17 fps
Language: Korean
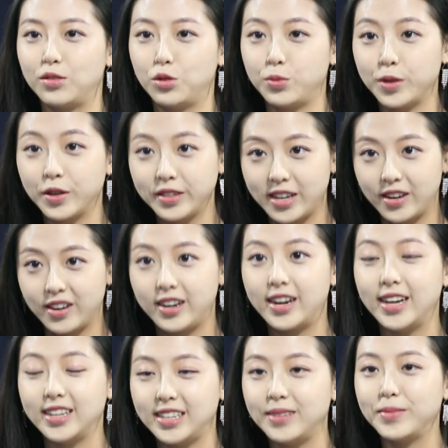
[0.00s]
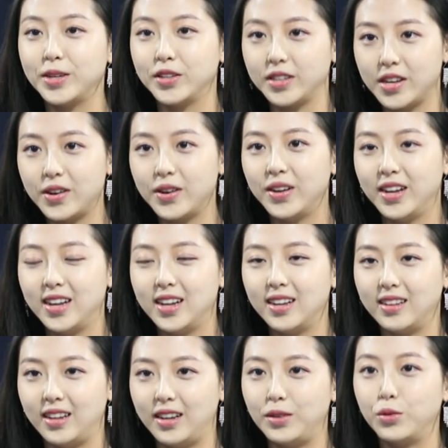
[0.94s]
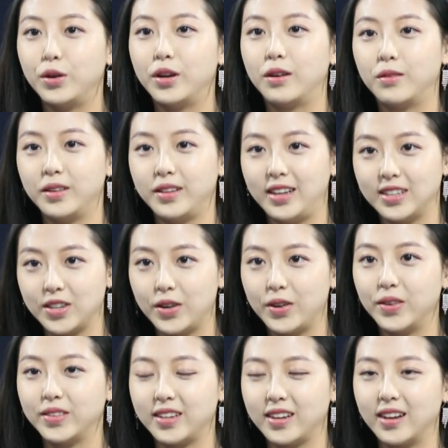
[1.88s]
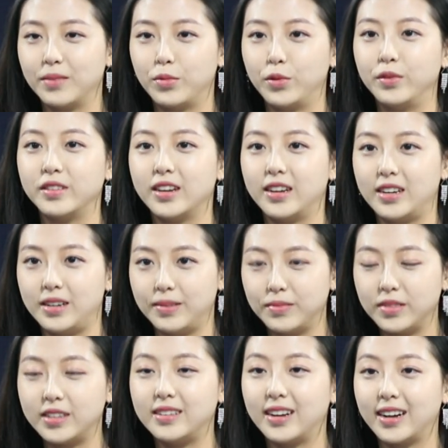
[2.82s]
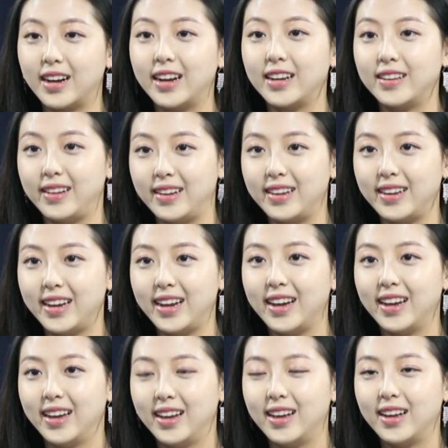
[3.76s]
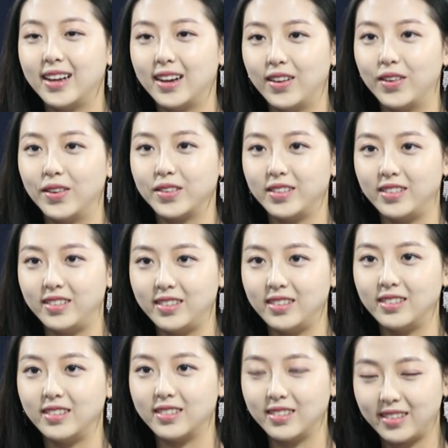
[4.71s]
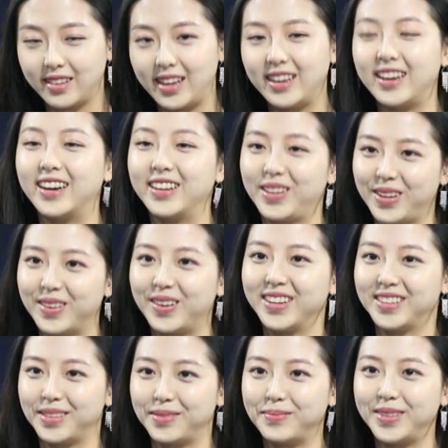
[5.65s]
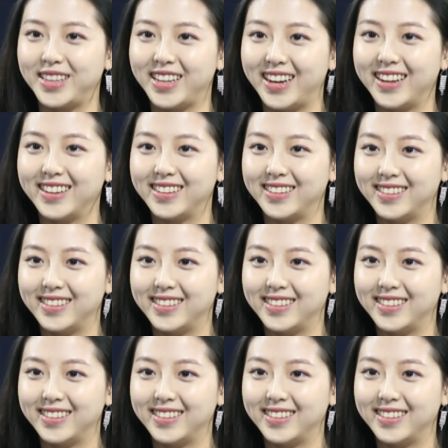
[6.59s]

이제 투병 생활을 하시면서 네, 요양원에서 제가 봉사를 시작하게 된 게그 어, 그 계기가 된 것 같습니다.